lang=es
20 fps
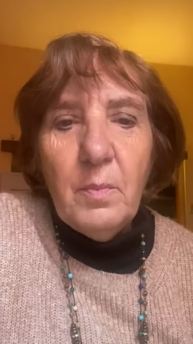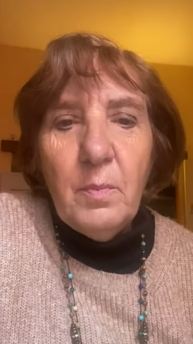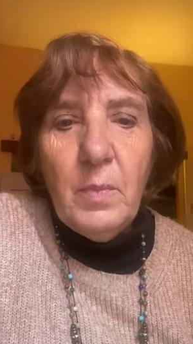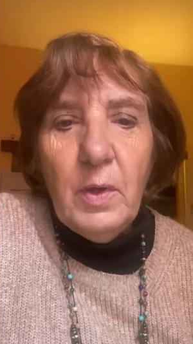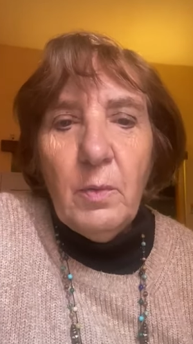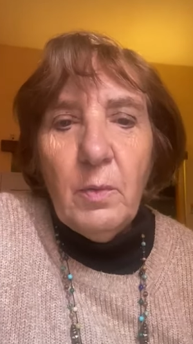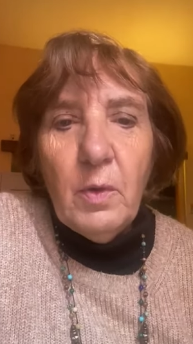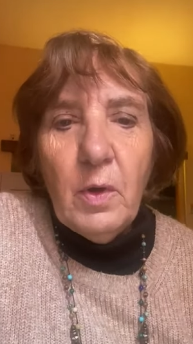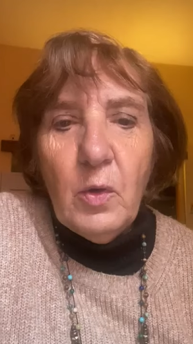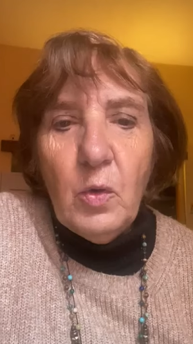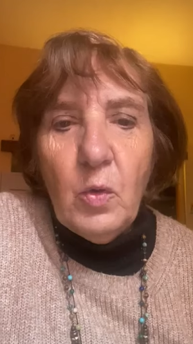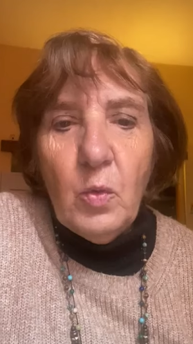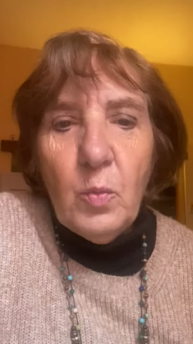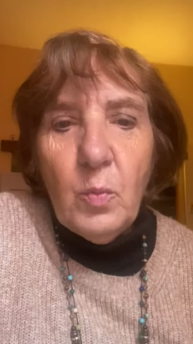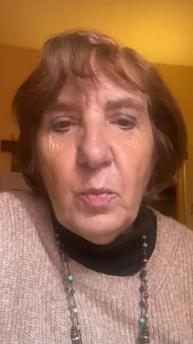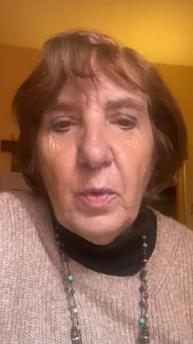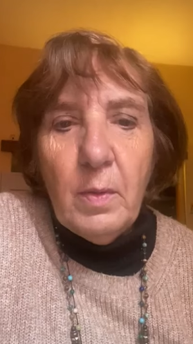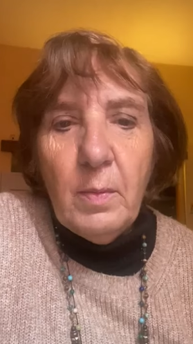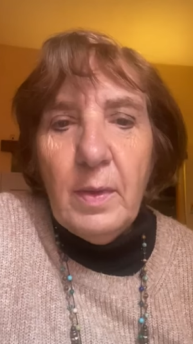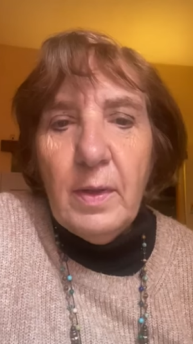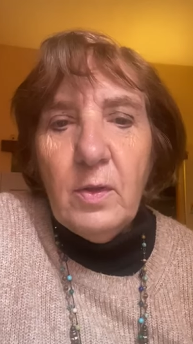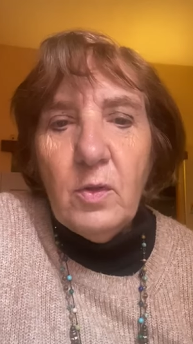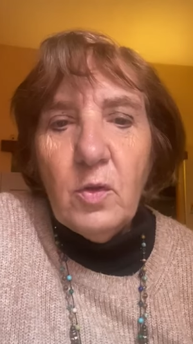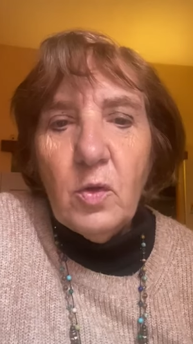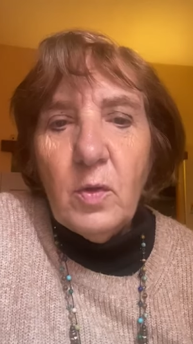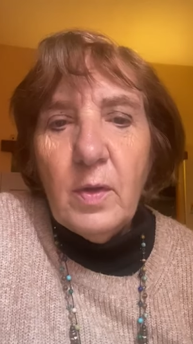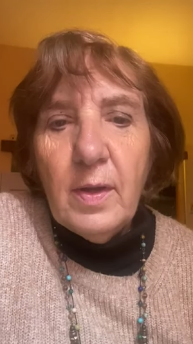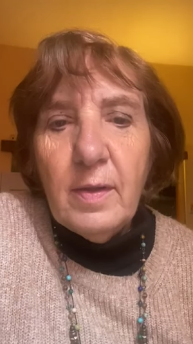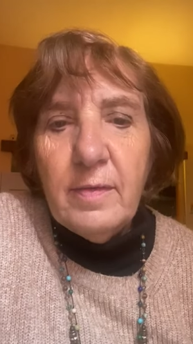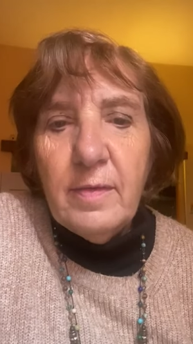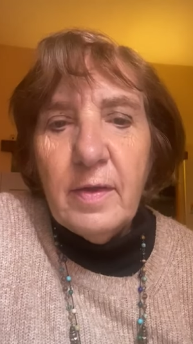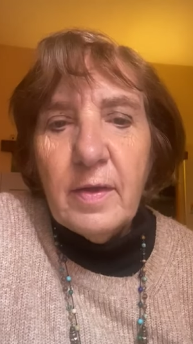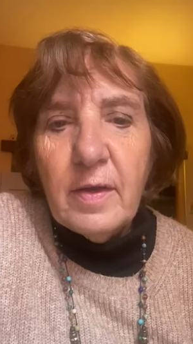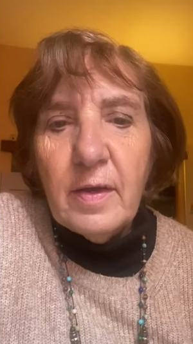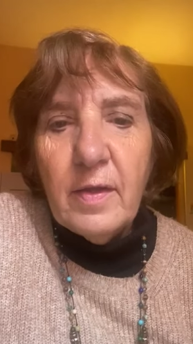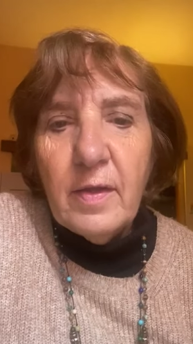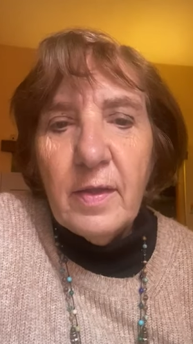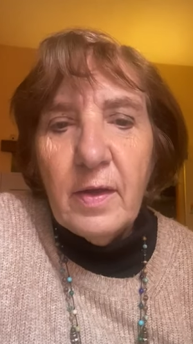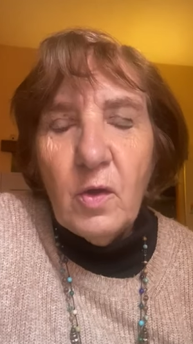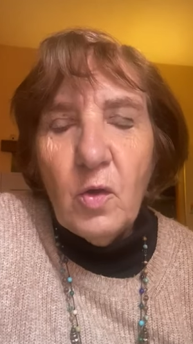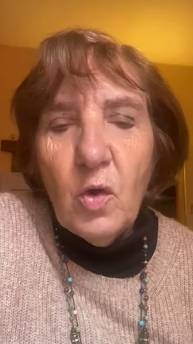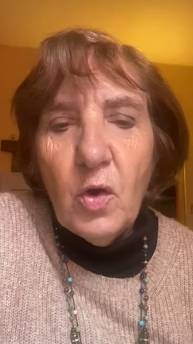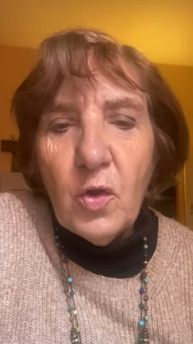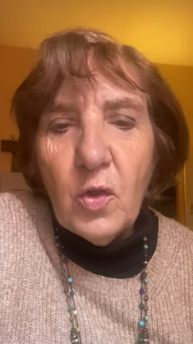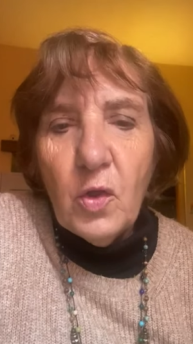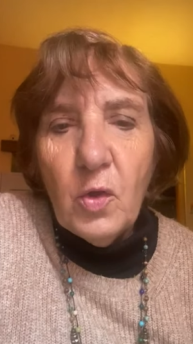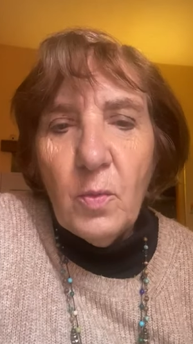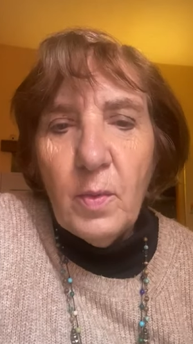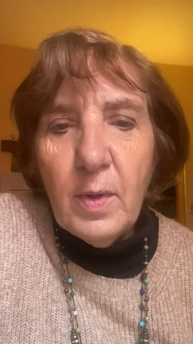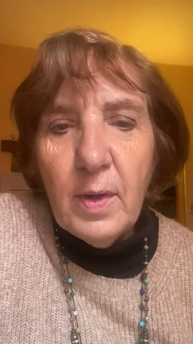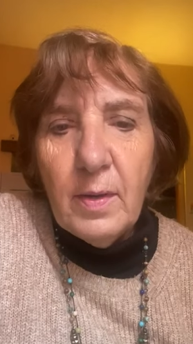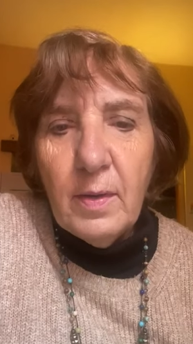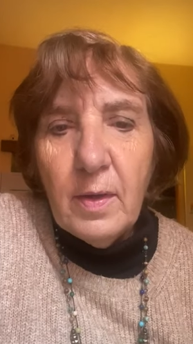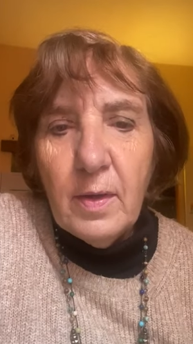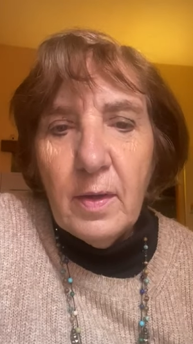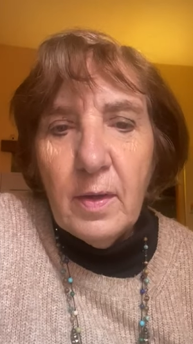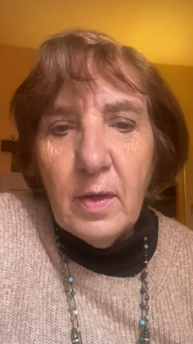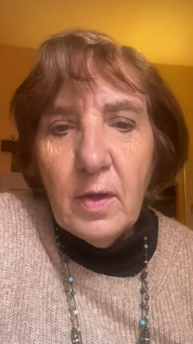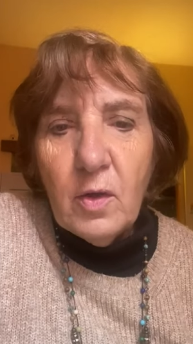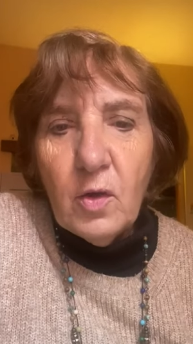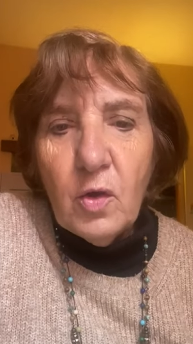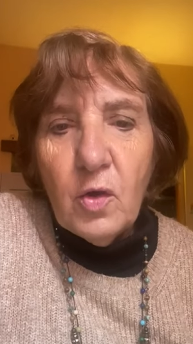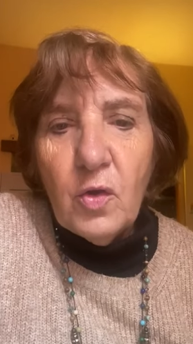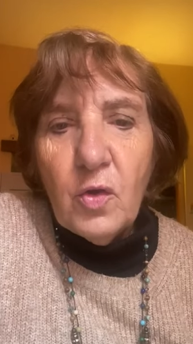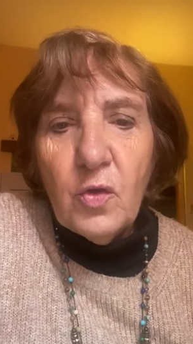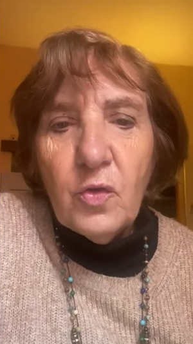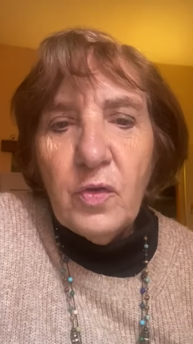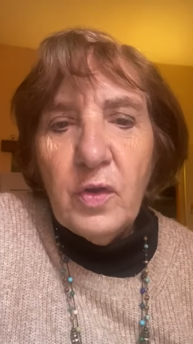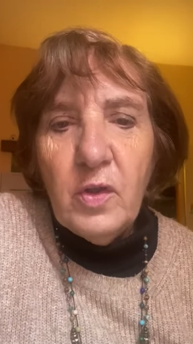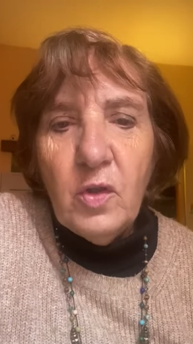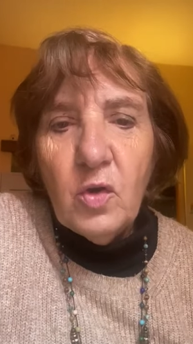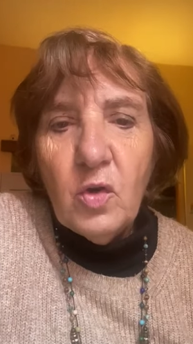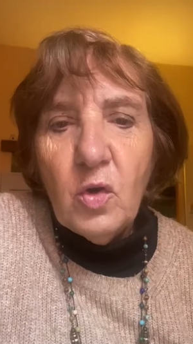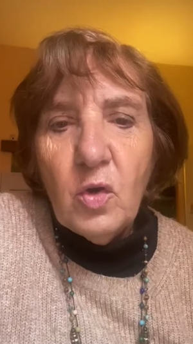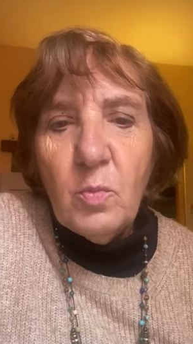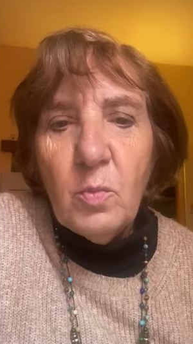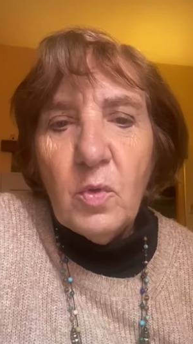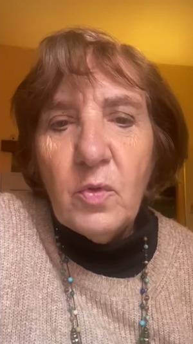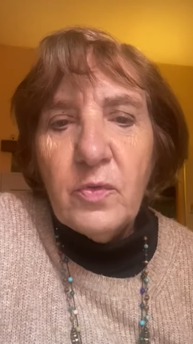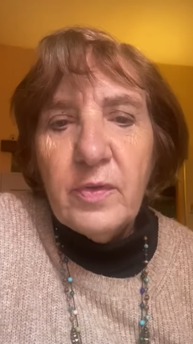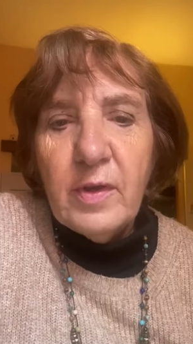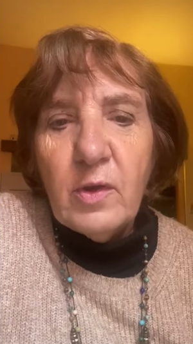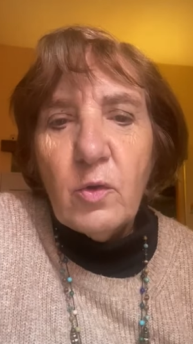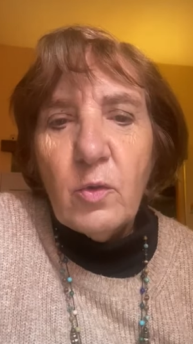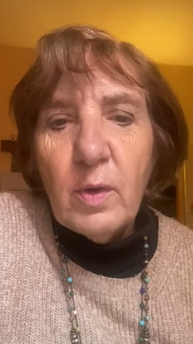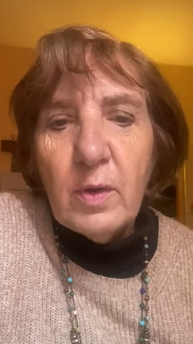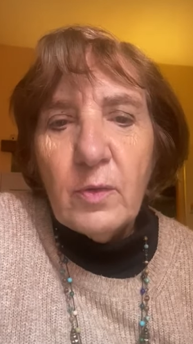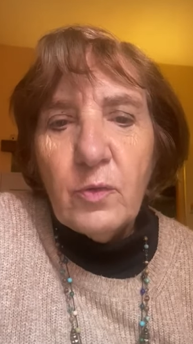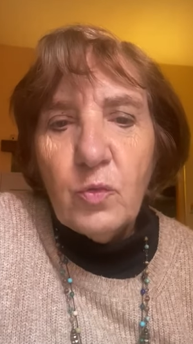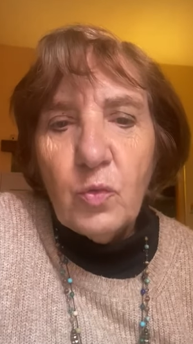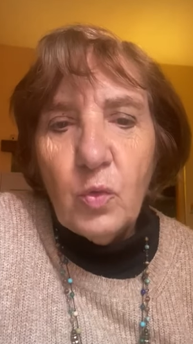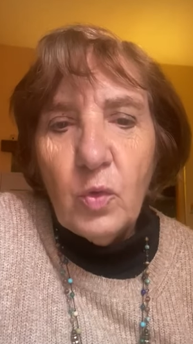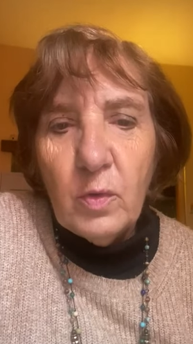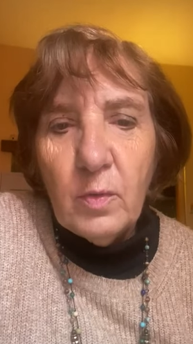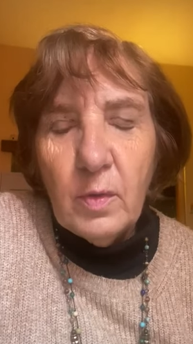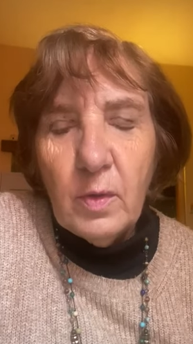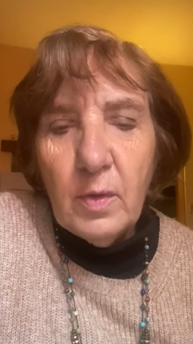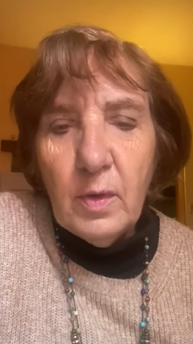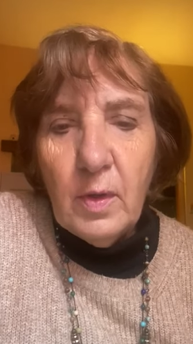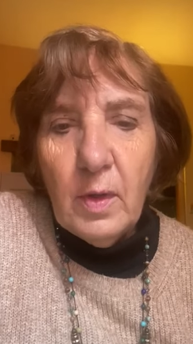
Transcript: Vivo en un pueblito de las sierras de Córdoba, conocido como Cerro Azul.